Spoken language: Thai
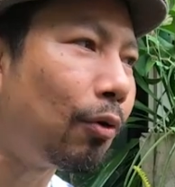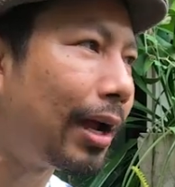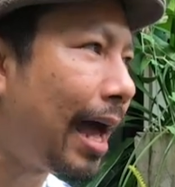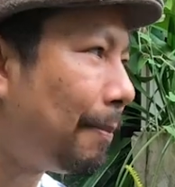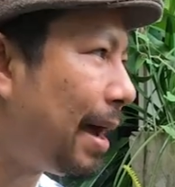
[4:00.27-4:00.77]
นี้คุณ
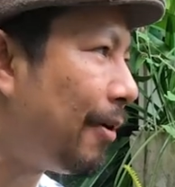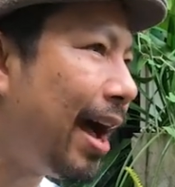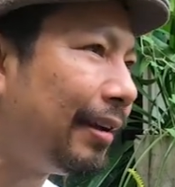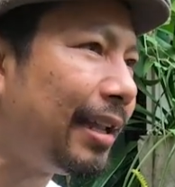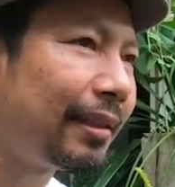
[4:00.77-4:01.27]
กำลังแบบ
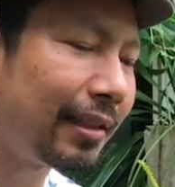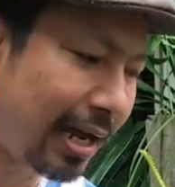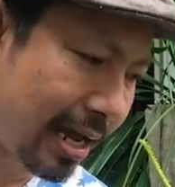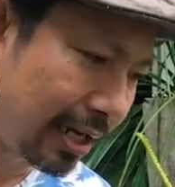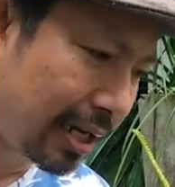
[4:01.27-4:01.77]
ว่าเหน็ดเห
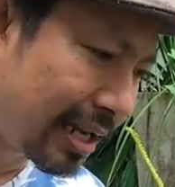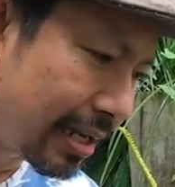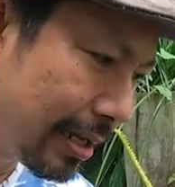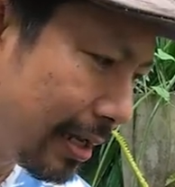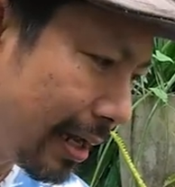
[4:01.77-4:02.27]
นื่อยหรือ
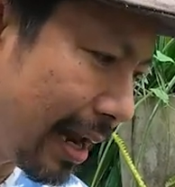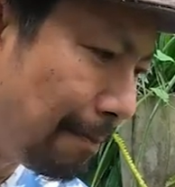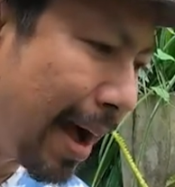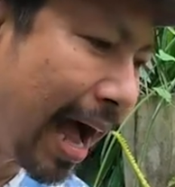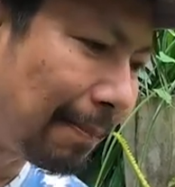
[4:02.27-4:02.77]

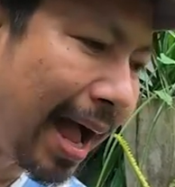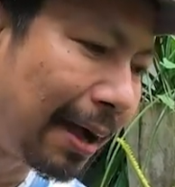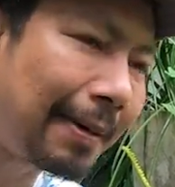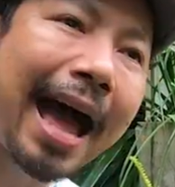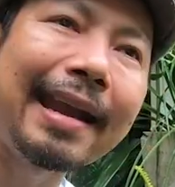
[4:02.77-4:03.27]
ลำบากมาก
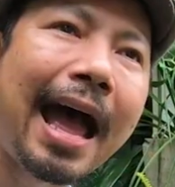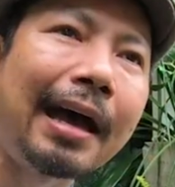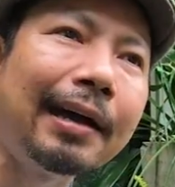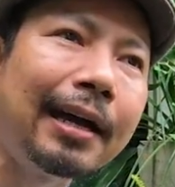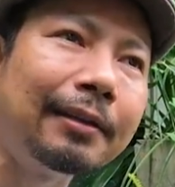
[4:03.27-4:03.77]
กับการหา
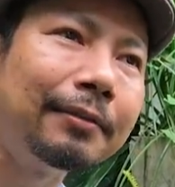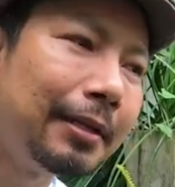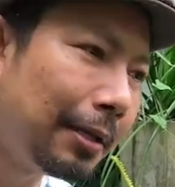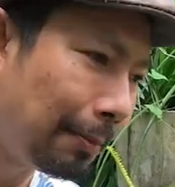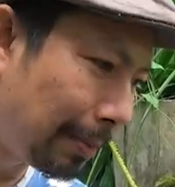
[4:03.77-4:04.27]
เงิน
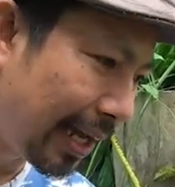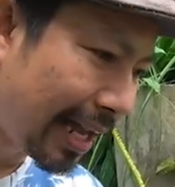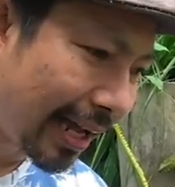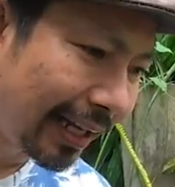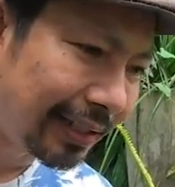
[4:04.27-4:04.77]
มี
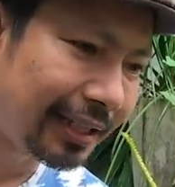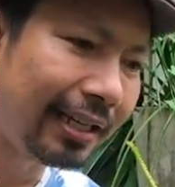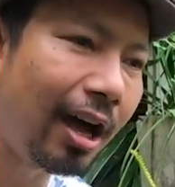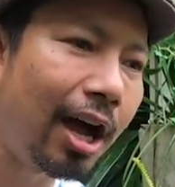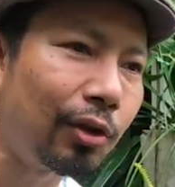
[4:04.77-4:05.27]
ทั้งหนี้สิ
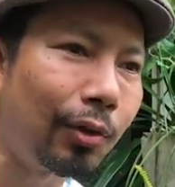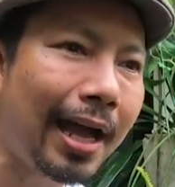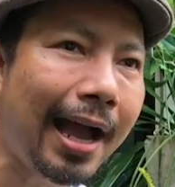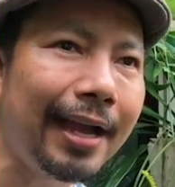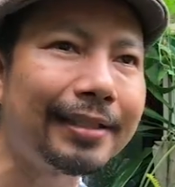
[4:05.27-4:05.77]
นรออยู่
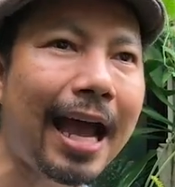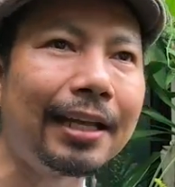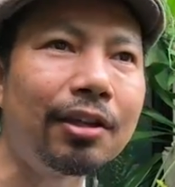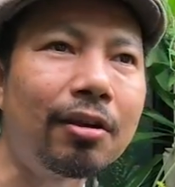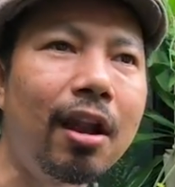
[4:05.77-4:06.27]
และค่าใช้จ่าย
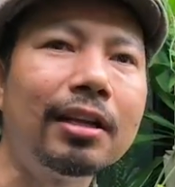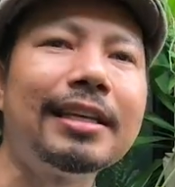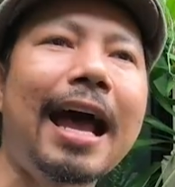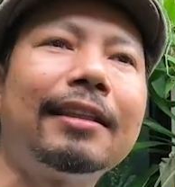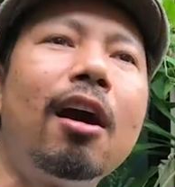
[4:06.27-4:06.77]
ที่ต้องรอ
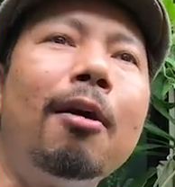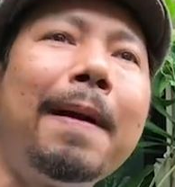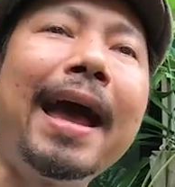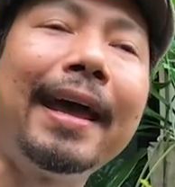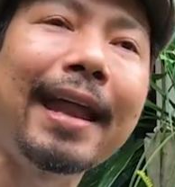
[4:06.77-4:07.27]
จ่ายต่อ
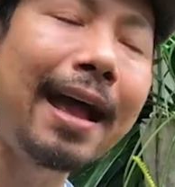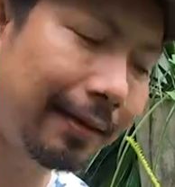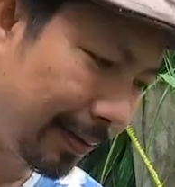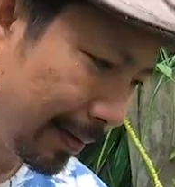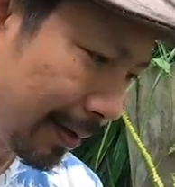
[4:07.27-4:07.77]
ไปนะ
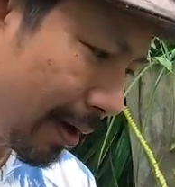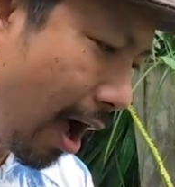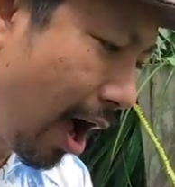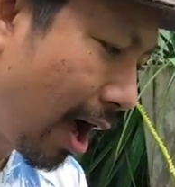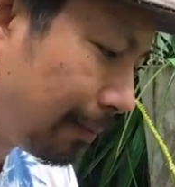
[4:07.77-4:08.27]

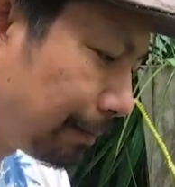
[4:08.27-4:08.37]
ก็